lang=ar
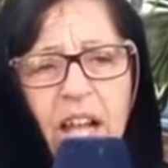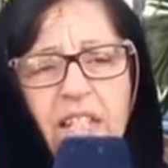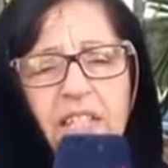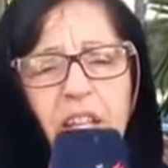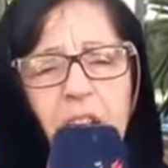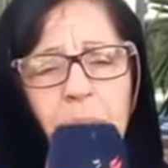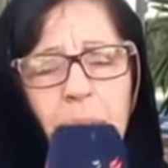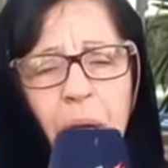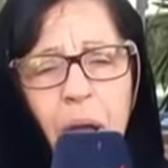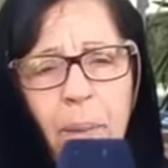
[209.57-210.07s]

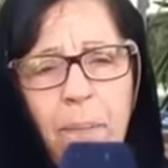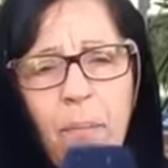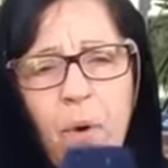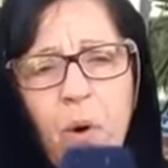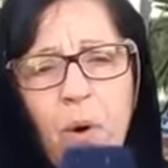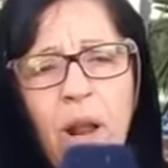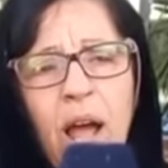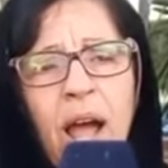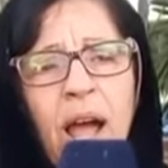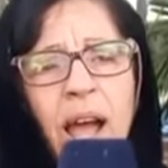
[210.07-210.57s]
تربح
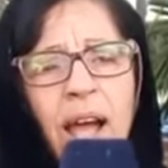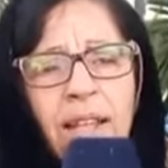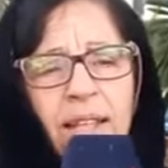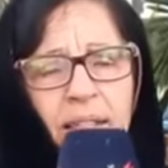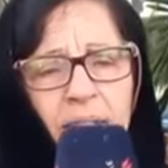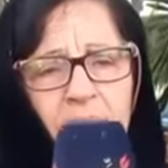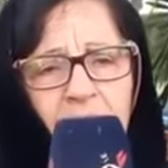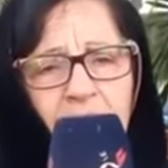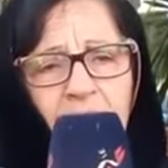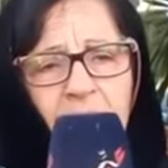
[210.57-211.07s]
مورا
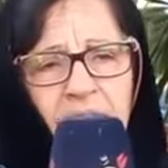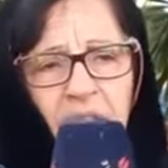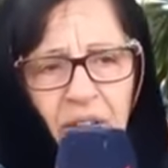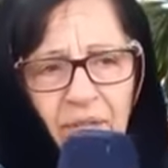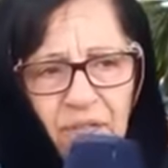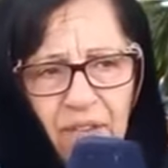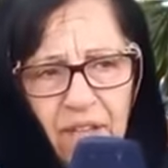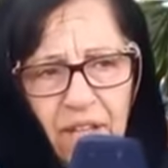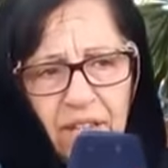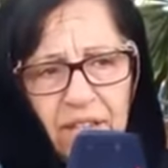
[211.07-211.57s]
هاد
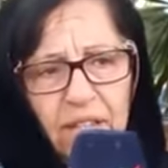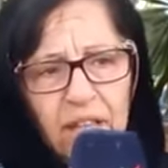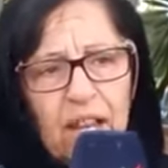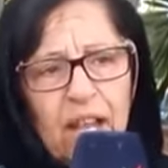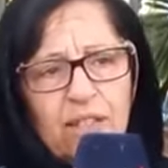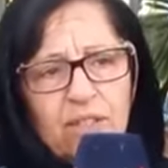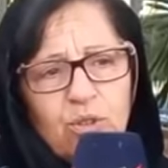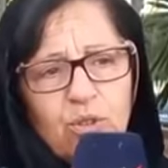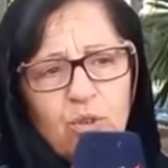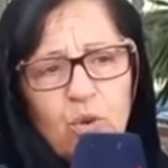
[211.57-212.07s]
التلفيق ديال
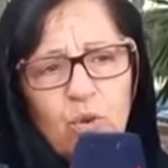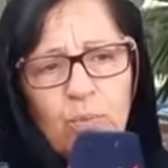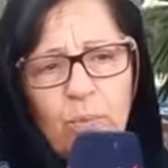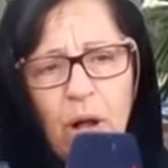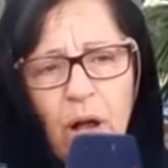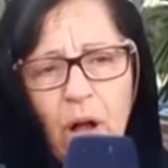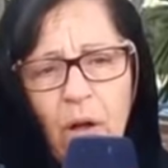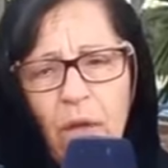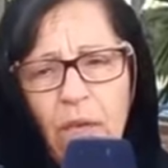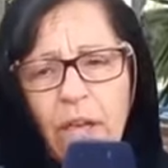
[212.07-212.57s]
هاد
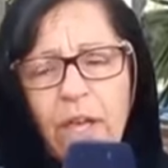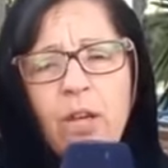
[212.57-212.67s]
التهمه